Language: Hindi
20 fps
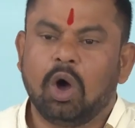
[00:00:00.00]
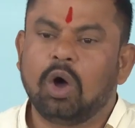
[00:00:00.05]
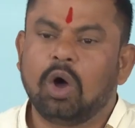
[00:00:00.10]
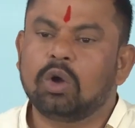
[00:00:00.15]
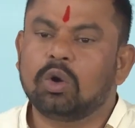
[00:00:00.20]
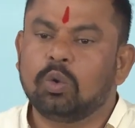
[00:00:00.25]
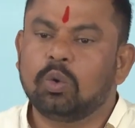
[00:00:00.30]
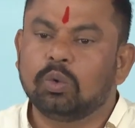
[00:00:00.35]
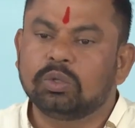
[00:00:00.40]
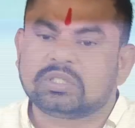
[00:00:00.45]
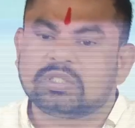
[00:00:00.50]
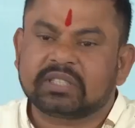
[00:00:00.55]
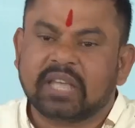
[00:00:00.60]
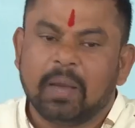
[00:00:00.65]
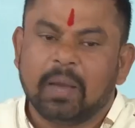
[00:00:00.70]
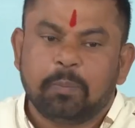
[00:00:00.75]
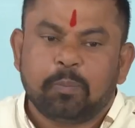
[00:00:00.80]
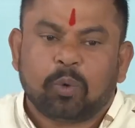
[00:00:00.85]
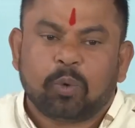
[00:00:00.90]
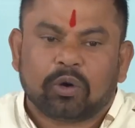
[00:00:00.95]
और
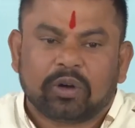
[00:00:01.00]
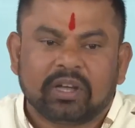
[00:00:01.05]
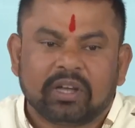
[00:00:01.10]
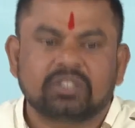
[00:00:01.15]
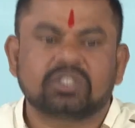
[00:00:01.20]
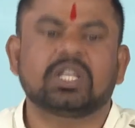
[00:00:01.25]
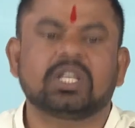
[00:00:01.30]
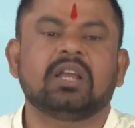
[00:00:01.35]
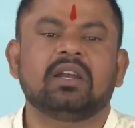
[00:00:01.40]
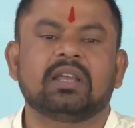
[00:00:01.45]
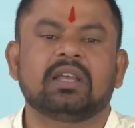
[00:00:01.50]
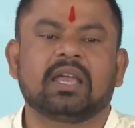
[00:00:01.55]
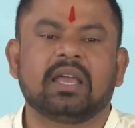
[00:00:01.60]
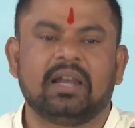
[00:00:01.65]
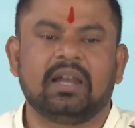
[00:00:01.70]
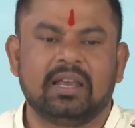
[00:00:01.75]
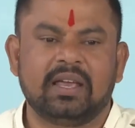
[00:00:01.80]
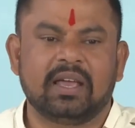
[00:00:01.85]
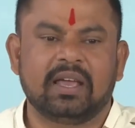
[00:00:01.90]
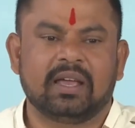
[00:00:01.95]
उसके प्रोटेक्शन के
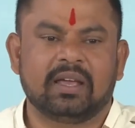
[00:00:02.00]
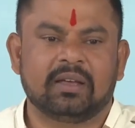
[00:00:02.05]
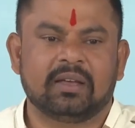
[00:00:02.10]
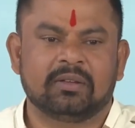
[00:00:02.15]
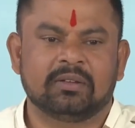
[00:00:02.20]
लिए